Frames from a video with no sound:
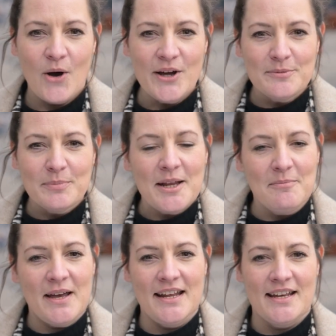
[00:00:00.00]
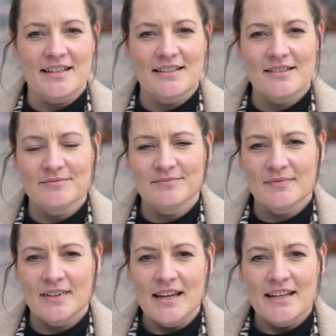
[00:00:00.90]
Heute brennt mein Herz.
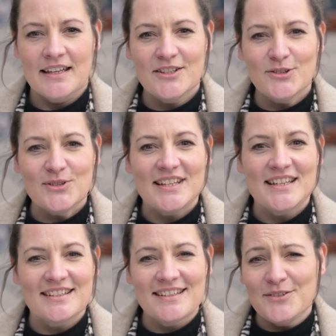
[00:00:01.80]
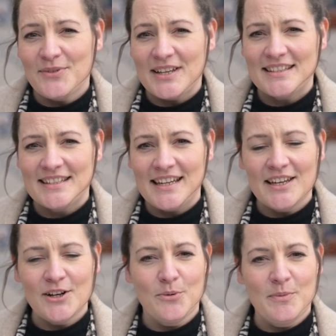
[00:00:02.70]
Jesus, es sind fast
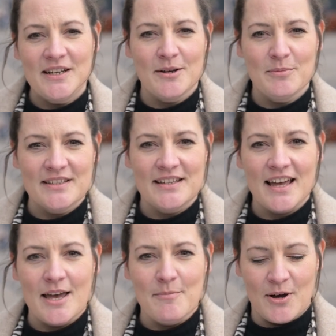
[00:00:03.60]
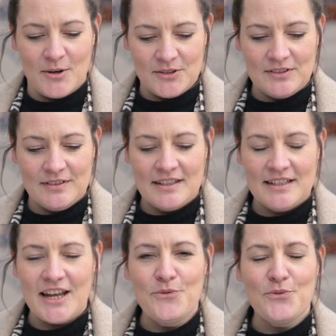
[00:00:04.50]
zehn Kilometer bis nach Emmaus.
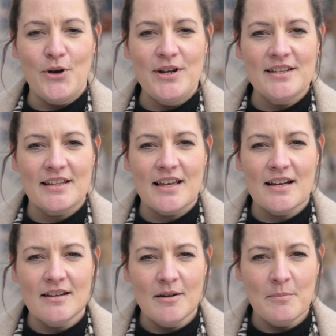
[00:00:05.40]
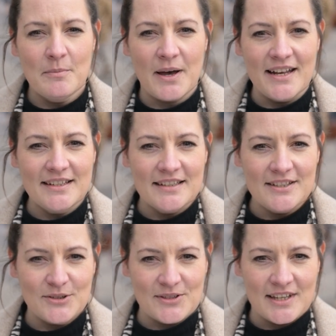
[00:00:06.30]
Deine Freunde sagen, brannte
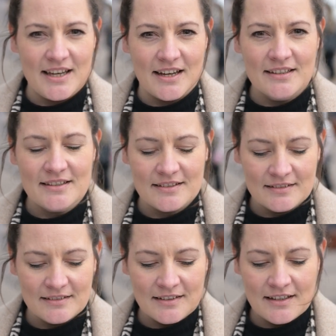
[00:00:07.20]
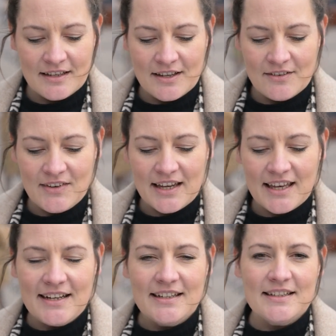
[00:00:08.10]
nicht unser Herz? Wir
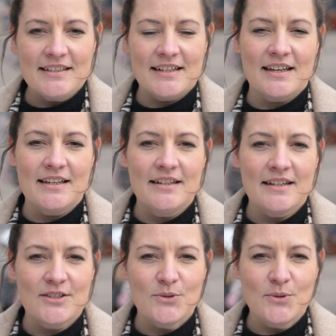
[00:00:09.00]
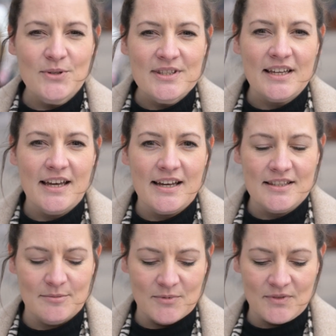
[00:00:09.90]
erkennen dich daran, dass du unsere
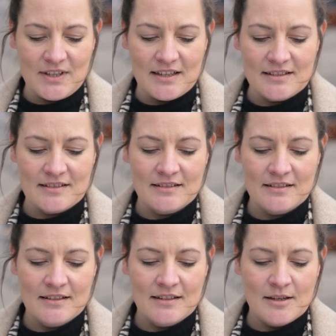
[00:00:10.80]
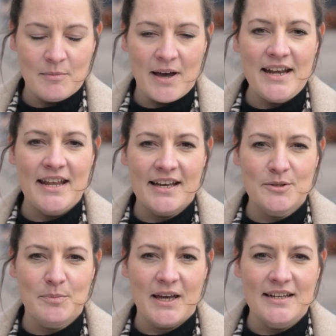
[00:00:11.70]
Herzen bewegst. Mein
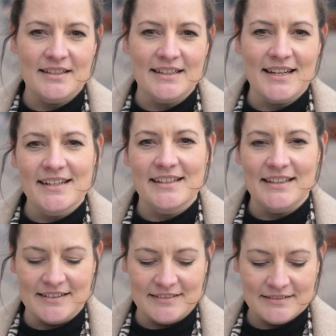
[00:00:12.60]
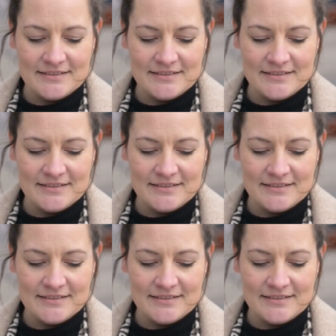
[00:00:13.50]
Herz brennt in deiner Nähe.